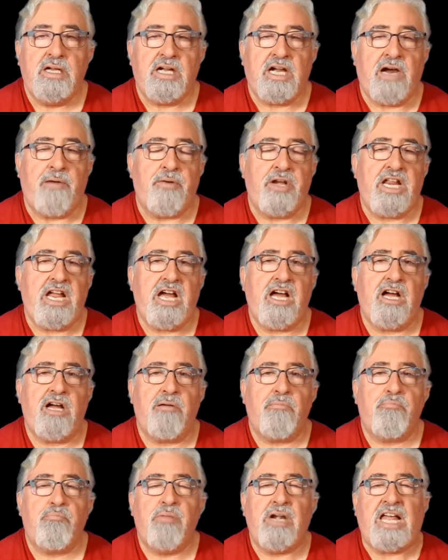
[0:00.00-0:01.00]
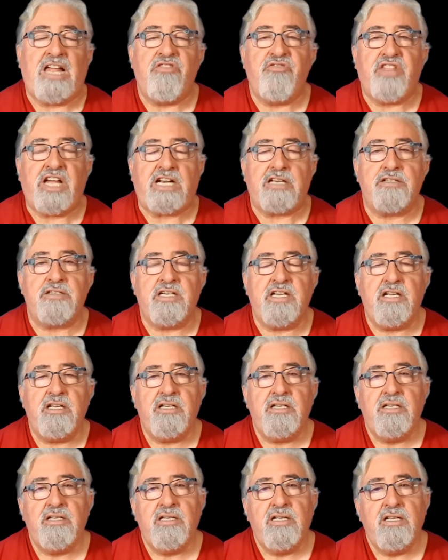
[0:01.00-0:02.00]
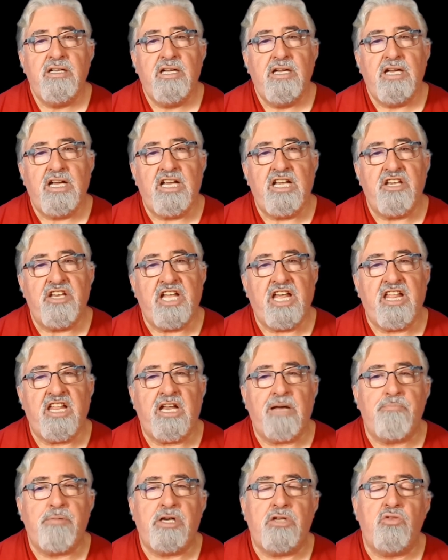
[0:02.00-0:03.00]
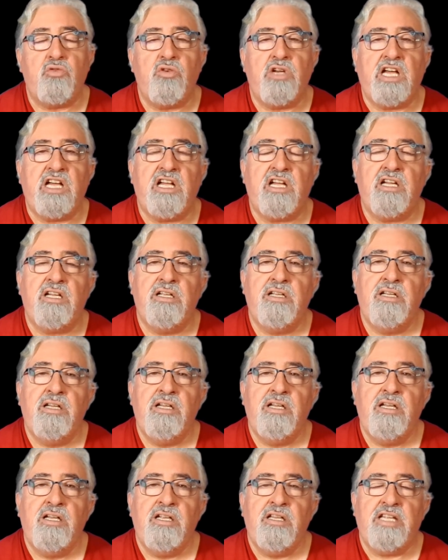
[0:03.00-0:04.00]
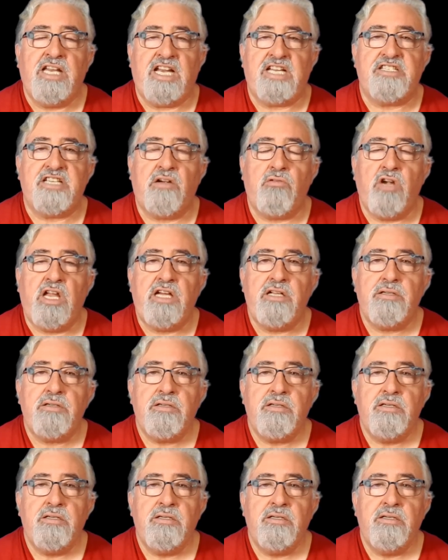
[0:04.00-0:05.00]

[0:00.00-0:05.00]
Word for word: ¿Cabría plantarse el día de la apertura de las aulas?